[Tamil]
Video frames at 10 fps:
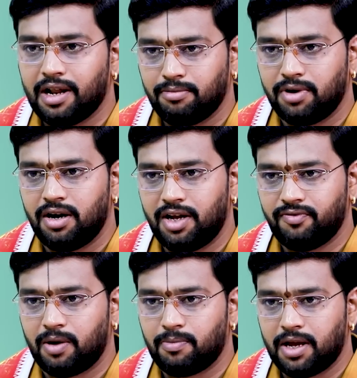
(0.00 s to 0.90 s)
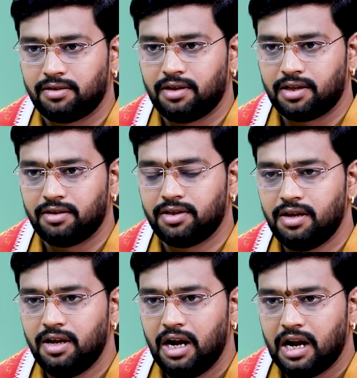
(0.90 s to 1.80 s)
நரம்புகள்லாம் வர்மா அதாவது
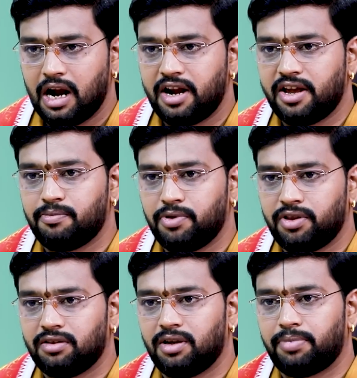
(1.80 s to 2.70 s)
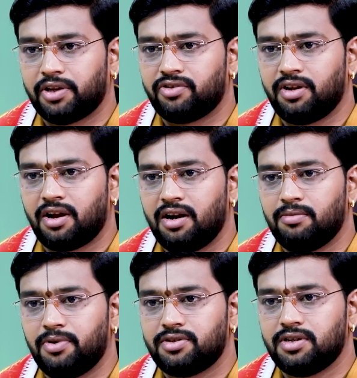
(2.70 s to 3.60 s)
நாடியை பற்றி இதுதான் பிரச்சனை
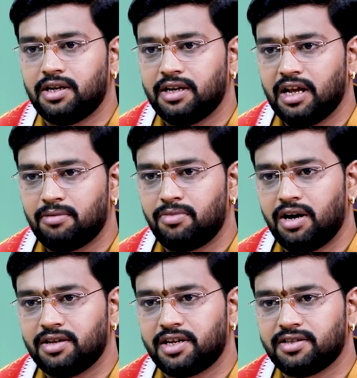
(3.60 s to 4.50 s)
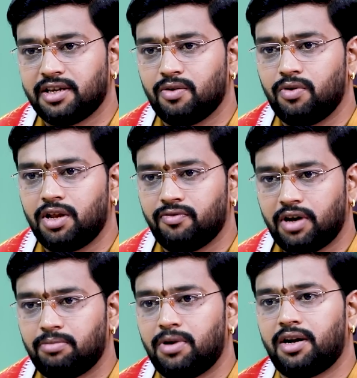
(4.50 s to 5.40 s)
கண்டுபிடிச்சு நரம்புகளை சரி செய்யக்கூடிய
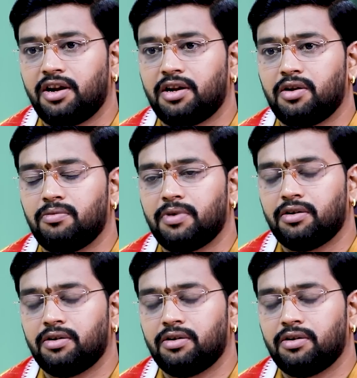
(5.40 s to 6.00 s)
வர்மா ட்ரீட்டுக்குமே